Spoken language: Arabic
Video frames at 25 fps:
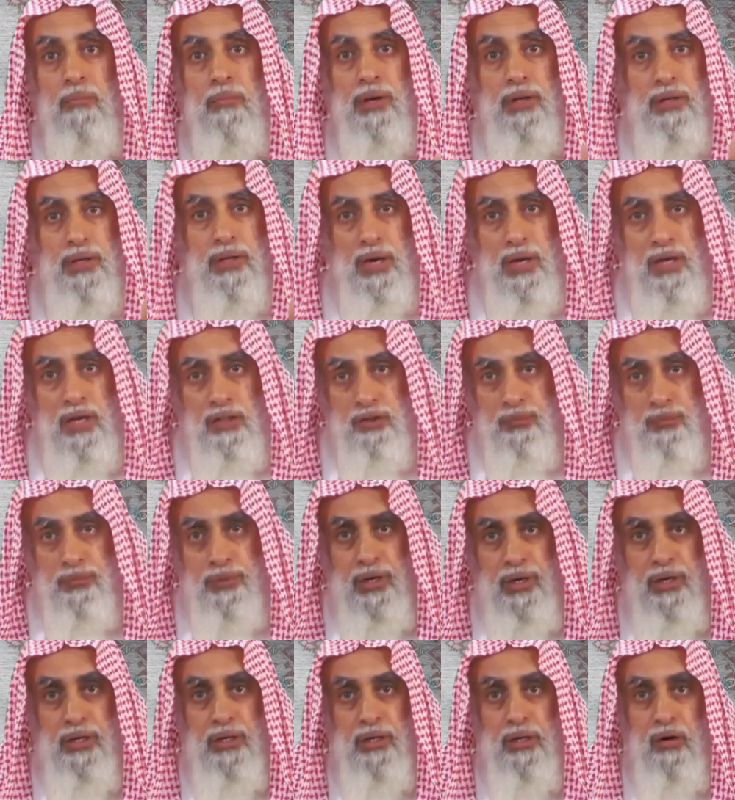من قال
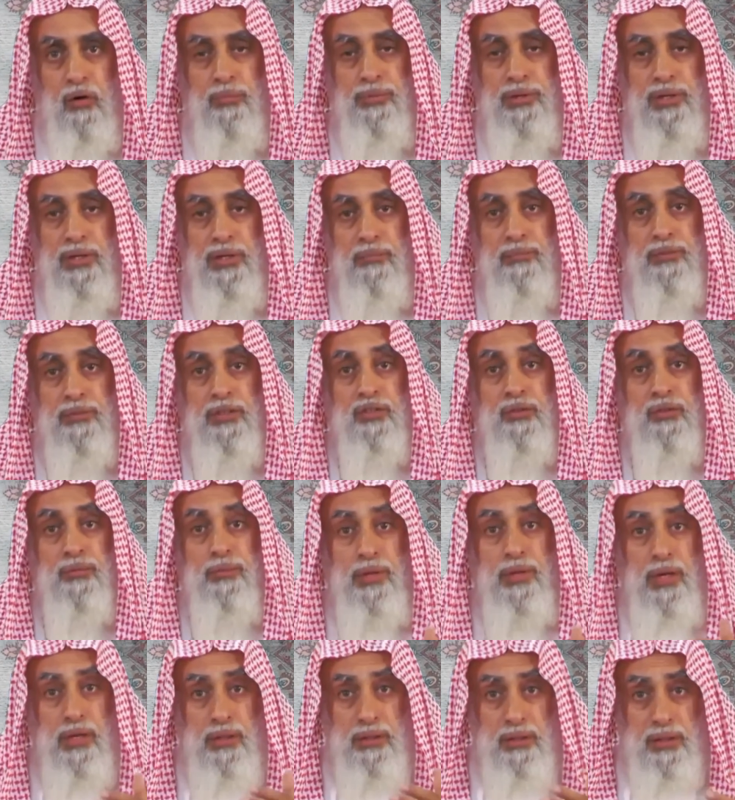سبحان الله وبحمده
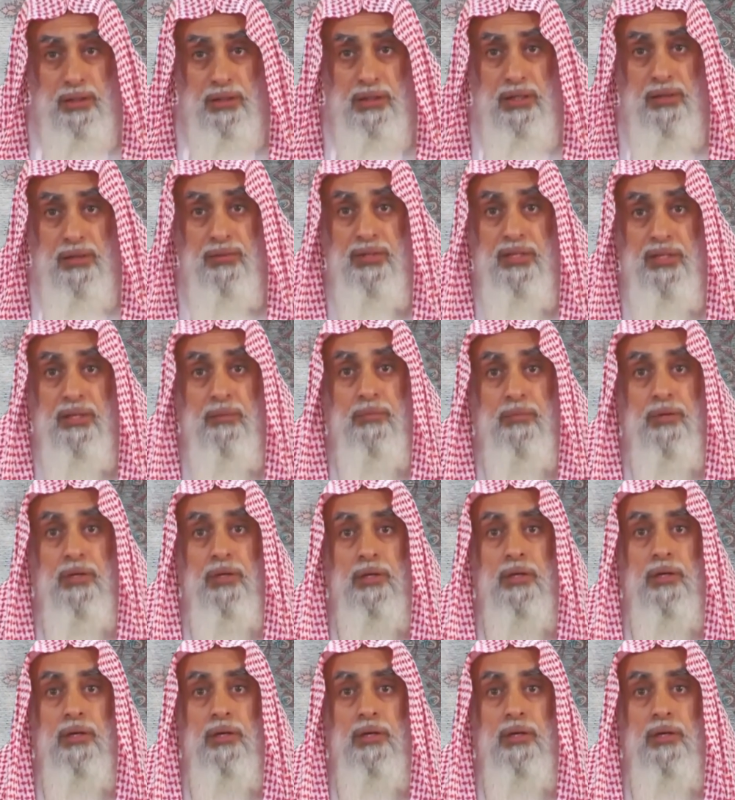سبحان الله العظيم